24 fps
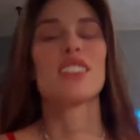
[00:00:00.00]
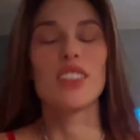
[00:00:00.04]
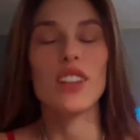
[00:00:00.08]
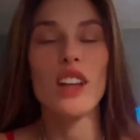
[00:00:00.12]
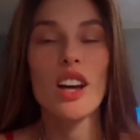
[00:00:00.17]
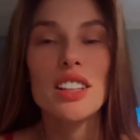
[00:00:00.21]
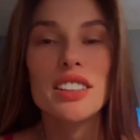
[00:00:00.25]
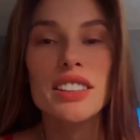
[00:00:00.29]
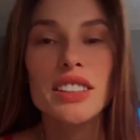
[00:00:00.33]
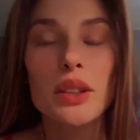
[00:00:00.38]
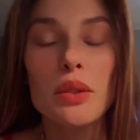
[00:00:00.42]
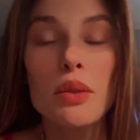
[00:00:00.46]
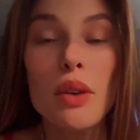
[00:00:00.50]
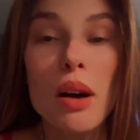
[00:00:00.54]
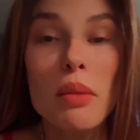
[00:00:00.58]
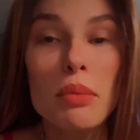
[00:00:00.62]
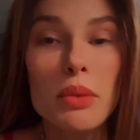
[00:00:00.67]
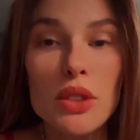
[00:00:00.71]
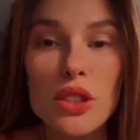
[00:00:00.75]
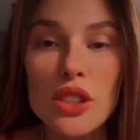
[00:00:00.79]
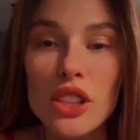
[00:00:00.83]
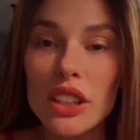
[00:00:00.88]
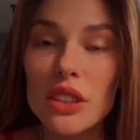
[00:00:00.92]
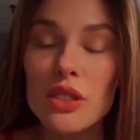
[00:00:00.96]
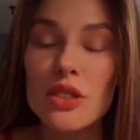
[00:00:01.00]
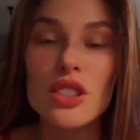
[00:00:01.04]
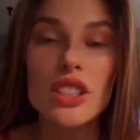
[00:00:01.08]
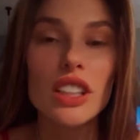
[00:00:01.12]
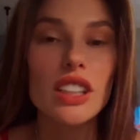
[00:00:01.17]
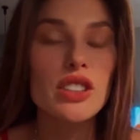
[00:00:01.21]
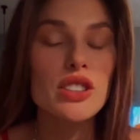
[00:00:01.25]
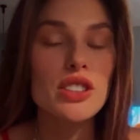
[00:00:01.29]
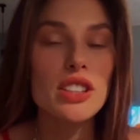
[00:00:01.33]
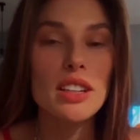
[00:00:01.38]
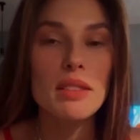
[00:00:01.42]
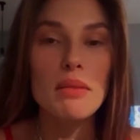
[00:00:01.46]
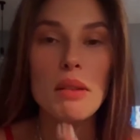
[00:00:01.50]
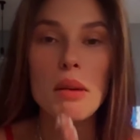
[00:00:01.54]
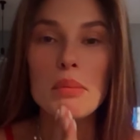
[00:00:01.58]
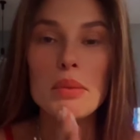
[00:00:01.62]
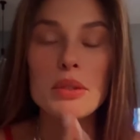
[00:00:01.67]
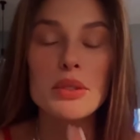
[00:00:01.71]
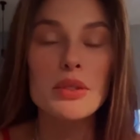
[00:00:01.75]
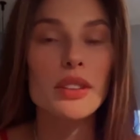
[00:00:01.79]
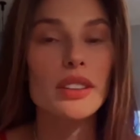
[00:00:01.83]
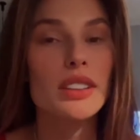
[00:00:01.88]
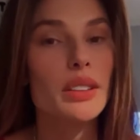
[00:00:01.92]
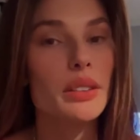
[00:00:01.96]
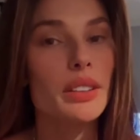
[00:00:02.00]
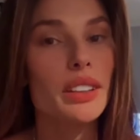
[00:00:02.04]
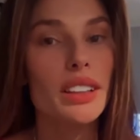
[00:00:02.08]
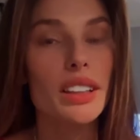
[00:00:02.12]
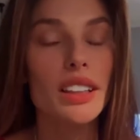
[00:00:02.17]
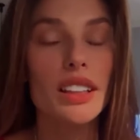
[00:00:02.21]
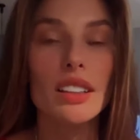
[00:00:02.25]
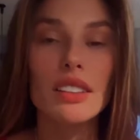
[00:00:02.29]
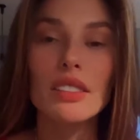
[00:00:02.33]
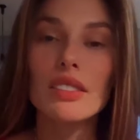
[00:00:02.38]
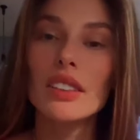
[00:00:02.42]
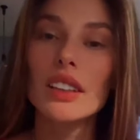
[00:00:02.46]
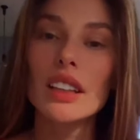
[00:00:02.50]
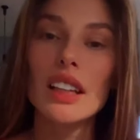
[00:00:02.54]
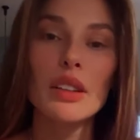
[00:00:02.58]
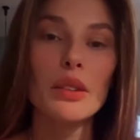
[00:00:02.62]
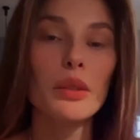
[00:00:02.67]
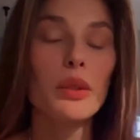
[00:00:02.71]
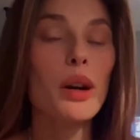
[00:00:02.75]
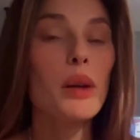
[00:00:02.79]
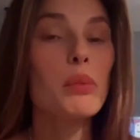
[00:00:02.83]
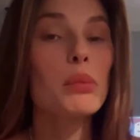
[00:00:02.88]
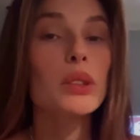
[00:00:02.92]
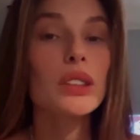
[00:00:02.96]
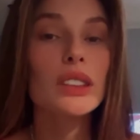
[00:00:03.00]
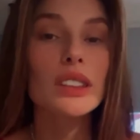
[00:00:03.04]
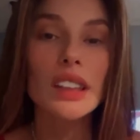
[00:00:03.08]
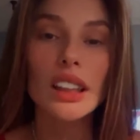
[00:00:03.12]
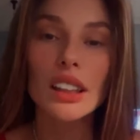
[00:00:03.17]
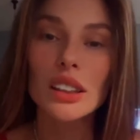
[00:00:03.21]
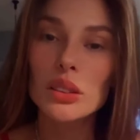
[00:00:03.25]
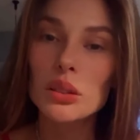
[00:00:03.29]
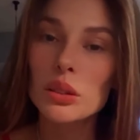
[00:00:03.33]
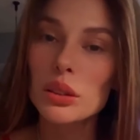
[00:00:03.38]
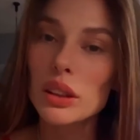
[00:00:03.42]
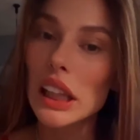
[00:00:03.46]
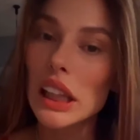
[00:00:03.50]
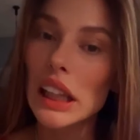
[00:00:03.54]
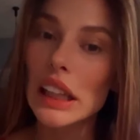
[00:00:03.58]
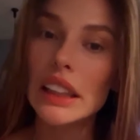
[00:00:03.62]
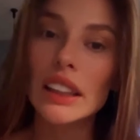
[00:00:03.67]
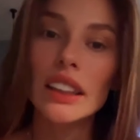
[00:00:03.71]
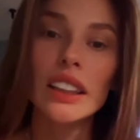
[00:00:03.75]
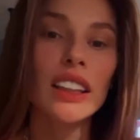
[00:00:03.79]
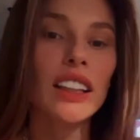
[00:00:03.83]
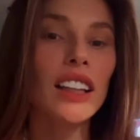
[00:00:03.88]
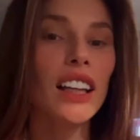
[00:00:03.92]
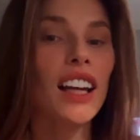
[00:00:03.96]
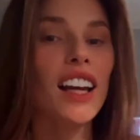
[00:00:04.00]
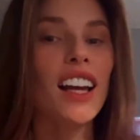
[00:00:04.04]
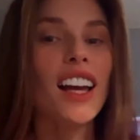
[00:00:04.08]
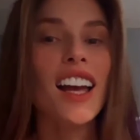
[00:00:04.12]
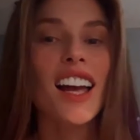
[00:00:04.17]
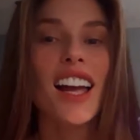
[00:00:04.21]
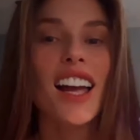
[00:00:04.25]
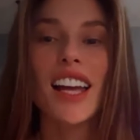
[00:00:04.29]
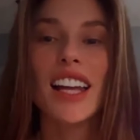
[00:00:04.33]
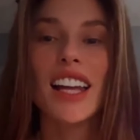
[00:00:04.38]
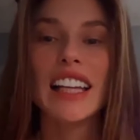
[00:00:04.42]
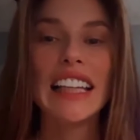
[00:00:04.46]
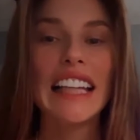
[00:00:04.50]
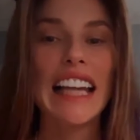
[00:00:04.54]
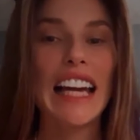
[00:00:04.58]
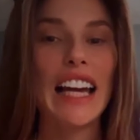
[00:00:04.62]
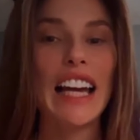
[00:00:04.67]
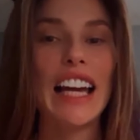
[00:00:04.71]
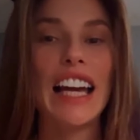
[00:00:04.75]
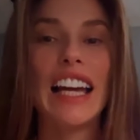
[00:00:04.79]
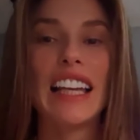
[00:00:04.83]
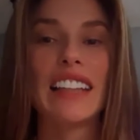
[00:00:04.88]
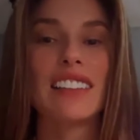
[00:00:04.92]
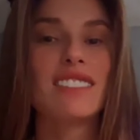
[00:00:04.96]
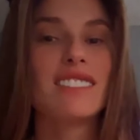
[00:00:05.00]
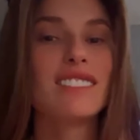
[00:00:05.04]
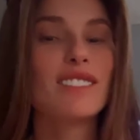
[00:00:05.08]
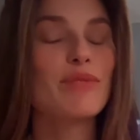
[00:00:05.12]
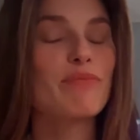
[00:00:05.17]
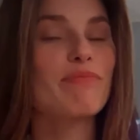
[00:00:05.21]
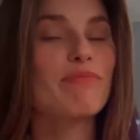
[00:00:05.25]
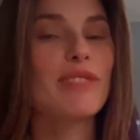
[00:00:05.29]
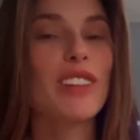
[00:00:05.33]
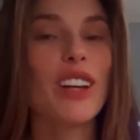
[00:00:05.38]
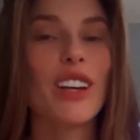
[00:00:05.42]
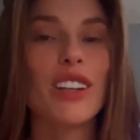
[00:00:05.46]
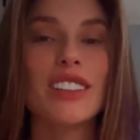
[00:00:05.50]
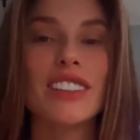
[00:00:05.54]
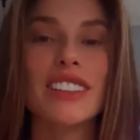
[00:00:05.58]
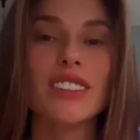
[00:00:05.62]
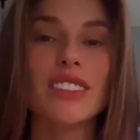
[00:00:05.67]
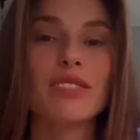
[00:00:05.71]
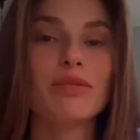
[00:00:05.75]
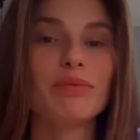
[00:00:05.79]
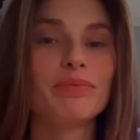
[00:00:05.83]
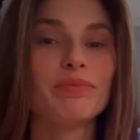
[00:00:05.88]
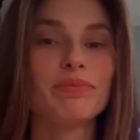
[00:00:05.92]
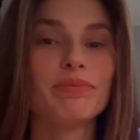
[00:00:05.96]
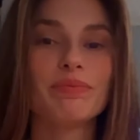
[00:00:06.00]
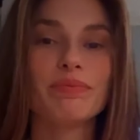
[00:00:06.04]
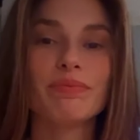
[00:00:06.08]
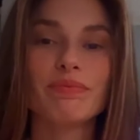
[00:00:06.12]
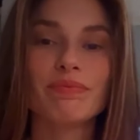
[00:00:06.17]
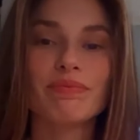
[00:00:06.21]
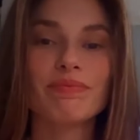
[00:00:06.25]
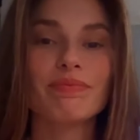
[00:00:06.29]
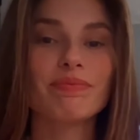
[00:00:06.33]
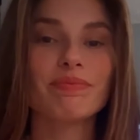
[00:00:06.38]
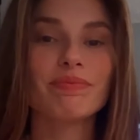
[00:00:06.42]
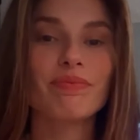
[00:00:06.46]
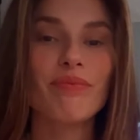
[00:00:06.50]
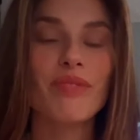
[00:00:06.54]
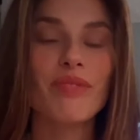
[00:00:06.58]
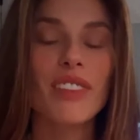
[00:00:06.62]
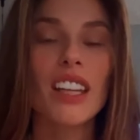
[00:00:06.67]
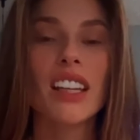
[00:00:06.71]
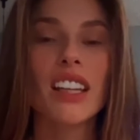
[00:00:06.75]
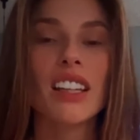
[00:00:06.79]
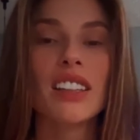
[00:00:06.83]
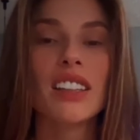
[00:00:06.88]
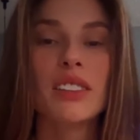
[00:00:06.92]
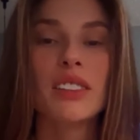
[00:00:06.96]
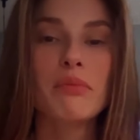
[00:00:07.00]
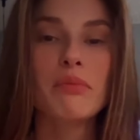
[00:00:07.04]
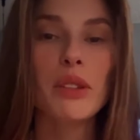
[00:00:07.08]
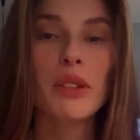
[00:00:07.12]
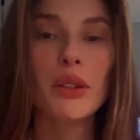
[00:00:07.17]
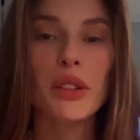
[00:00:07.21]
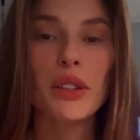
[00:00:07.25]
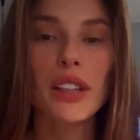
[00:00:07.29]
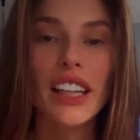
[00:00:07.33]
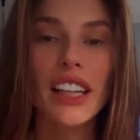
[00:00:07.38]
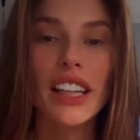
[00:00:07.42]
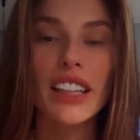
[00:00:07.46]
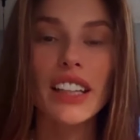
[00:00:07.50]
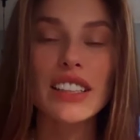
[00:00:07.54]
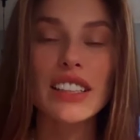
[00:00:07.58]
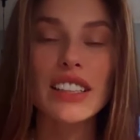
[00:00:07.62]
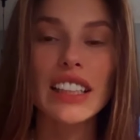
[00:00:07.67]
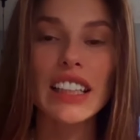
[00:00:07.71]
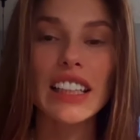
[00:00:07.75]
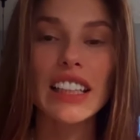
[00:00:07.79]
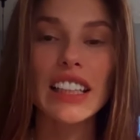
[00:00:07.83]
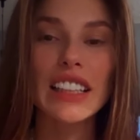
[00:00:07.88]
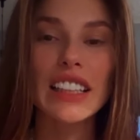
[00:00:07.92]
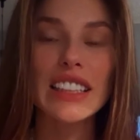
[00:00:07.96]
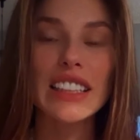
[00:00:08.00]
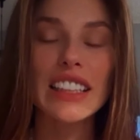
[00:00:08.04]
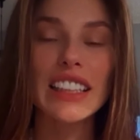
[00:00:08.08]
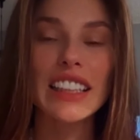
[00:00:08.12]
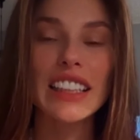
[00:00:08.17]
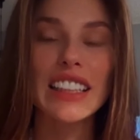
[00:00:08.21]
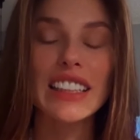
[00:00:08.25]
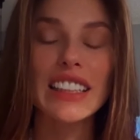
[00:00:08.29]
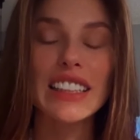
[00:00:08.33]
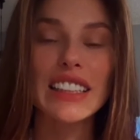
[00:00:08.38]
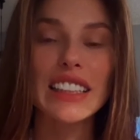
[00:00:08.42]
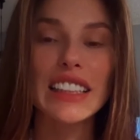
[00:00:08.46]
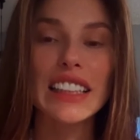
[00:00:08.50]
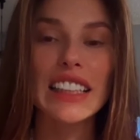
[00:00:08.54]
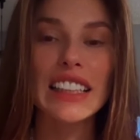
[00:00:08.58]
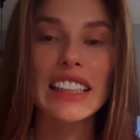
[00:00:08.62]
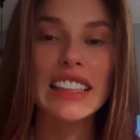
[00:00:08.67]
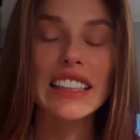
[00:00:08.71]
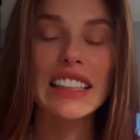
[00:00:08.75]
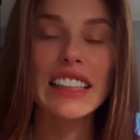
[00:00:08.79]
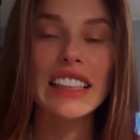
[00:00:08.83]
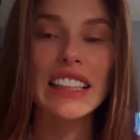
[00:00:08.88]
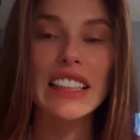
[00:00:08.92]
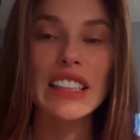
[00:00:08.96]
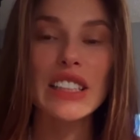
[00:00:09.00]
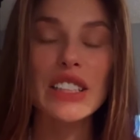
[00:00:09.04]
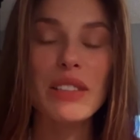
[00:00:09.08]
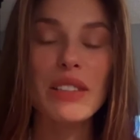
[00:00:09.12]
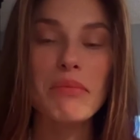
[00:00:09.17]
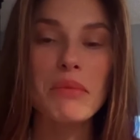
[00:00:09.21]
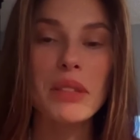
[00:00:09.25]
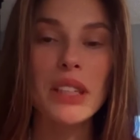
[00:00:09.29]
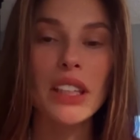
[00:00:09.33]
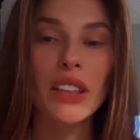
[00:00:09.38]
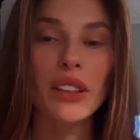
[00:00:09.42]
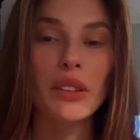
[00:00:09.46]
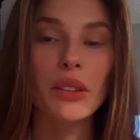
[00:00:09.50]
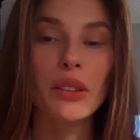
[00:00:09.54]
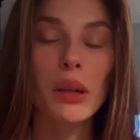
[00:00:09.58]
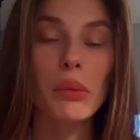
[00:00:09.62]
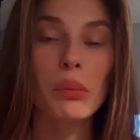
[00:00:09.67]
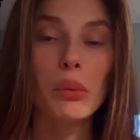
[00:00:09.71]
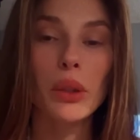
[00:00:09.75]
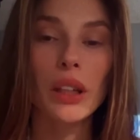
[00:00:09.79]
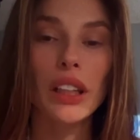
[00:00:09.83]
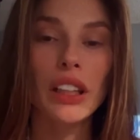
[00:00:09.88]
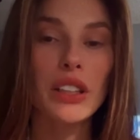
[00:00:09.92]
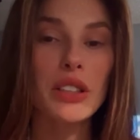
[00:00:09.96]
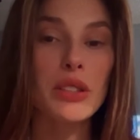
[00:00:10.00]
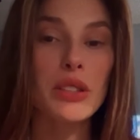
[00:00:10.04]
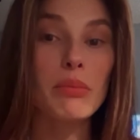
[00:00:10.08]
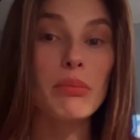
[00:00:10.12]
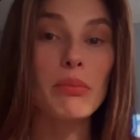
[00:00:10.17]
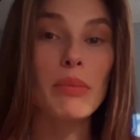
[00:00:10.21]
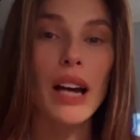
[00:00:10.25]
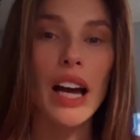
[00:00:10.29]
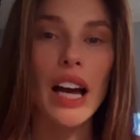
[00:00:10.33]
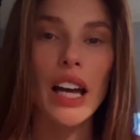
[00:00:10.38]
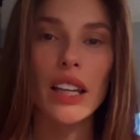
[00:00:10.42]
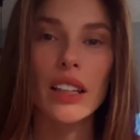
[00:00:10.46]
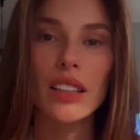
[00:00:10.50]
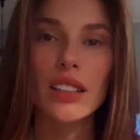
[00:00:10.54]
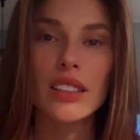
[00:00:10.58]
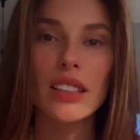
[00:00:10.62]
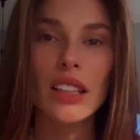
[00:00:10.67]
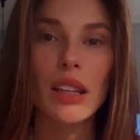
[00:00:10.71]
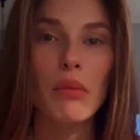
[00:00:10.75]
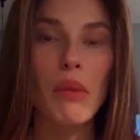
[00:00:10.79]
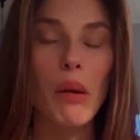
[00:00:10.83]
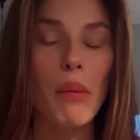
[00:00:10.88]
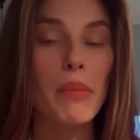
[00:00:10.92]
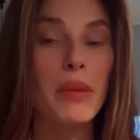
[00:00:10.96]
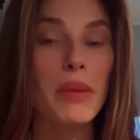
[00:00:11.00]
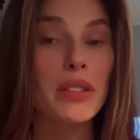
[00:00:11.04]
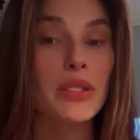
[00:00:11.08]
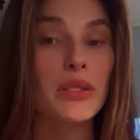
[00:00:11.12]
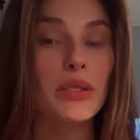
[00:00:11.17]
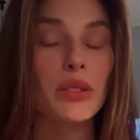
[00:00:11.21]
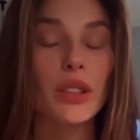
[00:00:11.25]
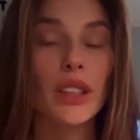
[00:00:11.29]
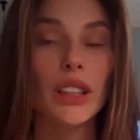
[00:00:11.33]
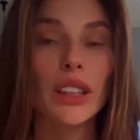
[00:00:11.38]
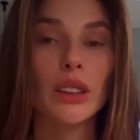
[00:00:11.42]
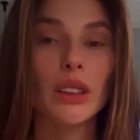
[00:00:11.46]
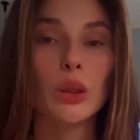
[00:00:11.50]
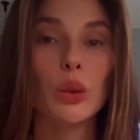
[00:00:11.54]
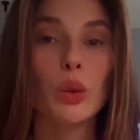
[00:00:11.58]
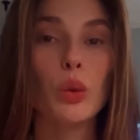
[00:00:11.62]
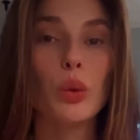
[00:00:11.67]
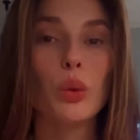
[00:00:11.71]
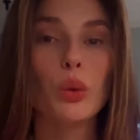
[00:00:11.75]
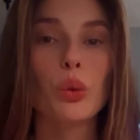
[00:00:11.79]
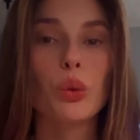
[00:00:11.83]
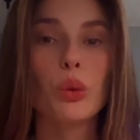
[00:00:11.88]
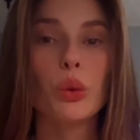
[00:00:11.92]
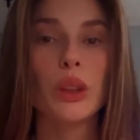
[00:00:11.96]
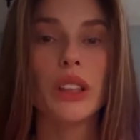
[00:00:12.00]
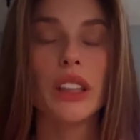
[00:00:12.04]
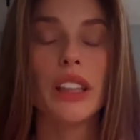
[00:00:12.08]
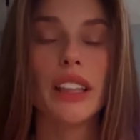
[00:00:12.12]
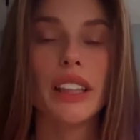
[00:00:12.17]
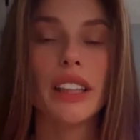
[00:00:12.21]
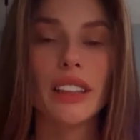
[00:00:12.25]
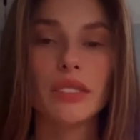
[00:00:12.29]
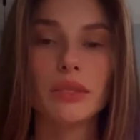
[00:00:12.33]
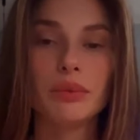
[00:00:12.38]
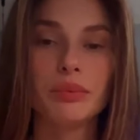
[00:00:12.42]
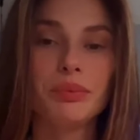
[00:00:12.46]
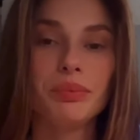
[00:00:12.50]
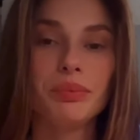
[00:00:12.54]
Nossa, eu amo o Dinho, gente, ele é uma pessoa tão incrível, eu amo tanto ele. Ele é. Nossa, meu grande, grande, grande, grande, grande amigo. amo ele demais. Ele é uma pessoa única.